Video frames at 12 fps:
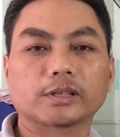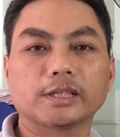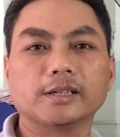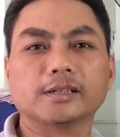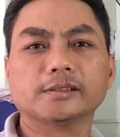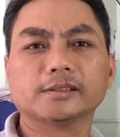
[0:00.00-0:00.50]
một
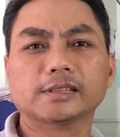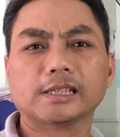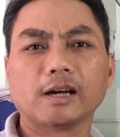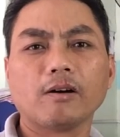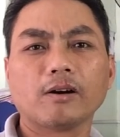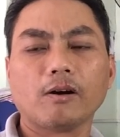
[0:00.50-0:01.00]
trong những
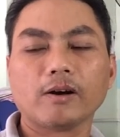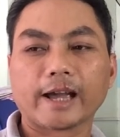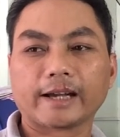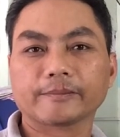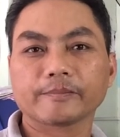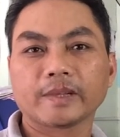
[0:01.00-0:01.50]
có khó
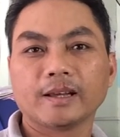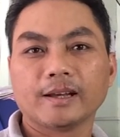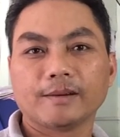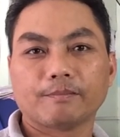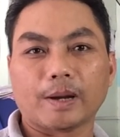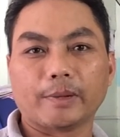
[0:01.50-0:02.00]
khăn
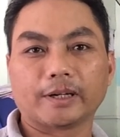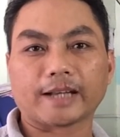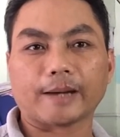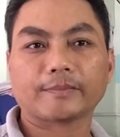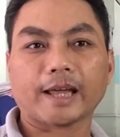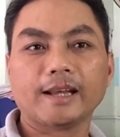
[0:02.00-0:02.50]
mà mình
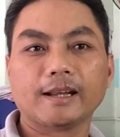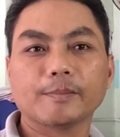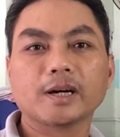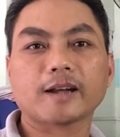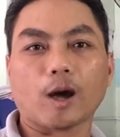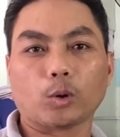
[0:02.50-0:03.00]
cảm thấy là
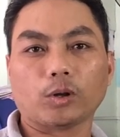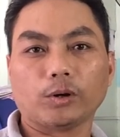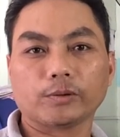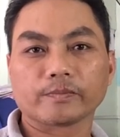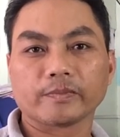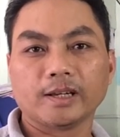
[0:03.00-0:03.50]
bước đầu thôi